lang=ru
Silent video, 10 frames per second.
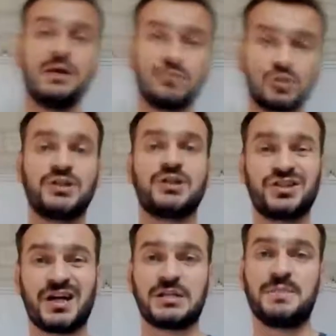уже
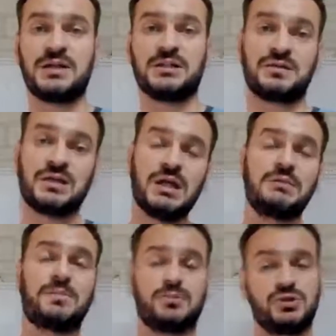начиная с пятого стола, мы
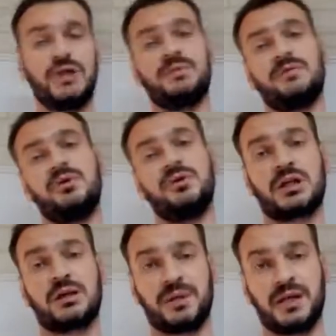получаем довольно-таки
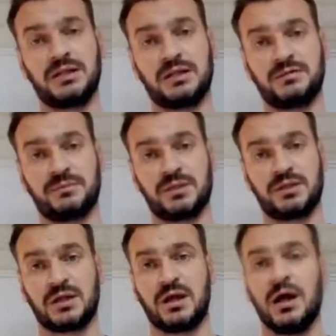приятные
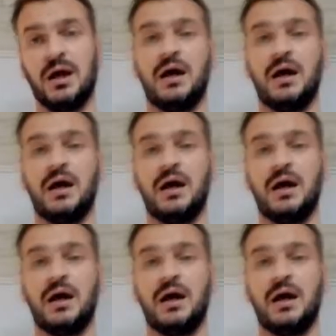выплаты.